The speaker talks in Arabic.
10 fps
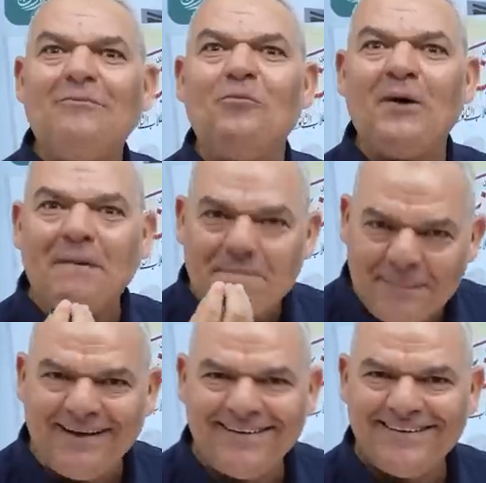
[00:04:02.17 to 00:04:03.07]

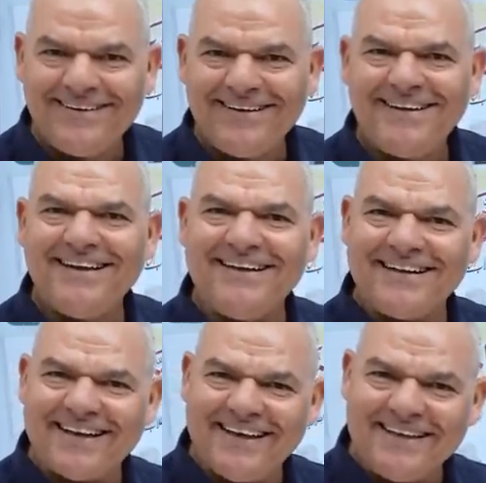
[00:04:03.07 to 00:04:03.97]
المهمه
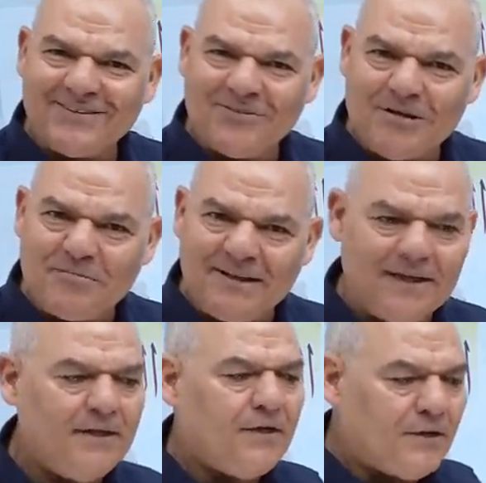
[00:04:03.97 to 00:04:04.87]
اللي خلي الطالب
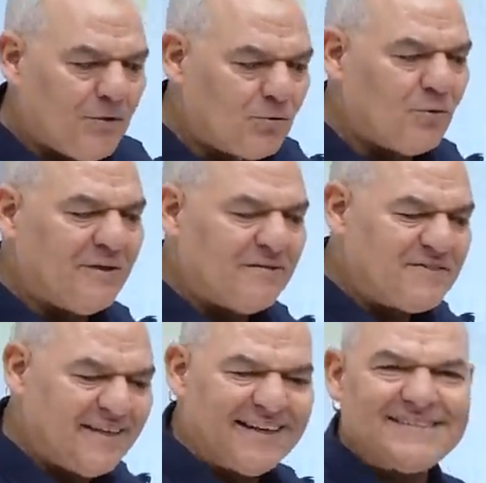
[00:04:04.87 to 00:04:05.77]
كده يدخل
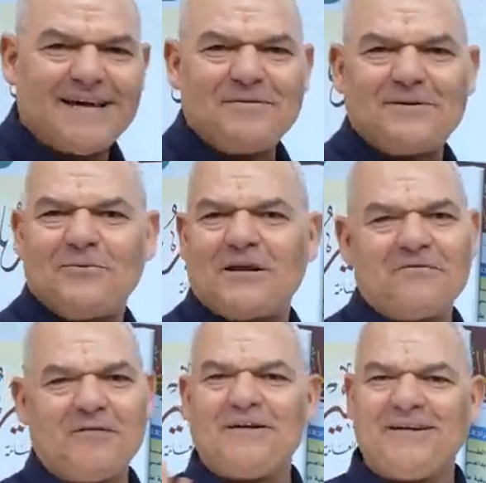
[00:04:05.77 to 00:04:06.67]
نفسيا على التعبير ويعرف
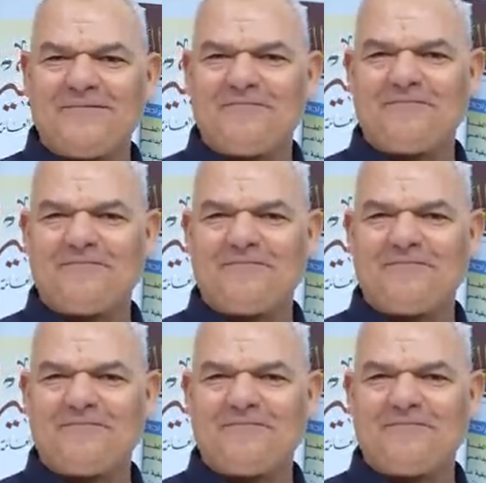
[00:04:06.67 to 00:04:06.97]
يعمل ايه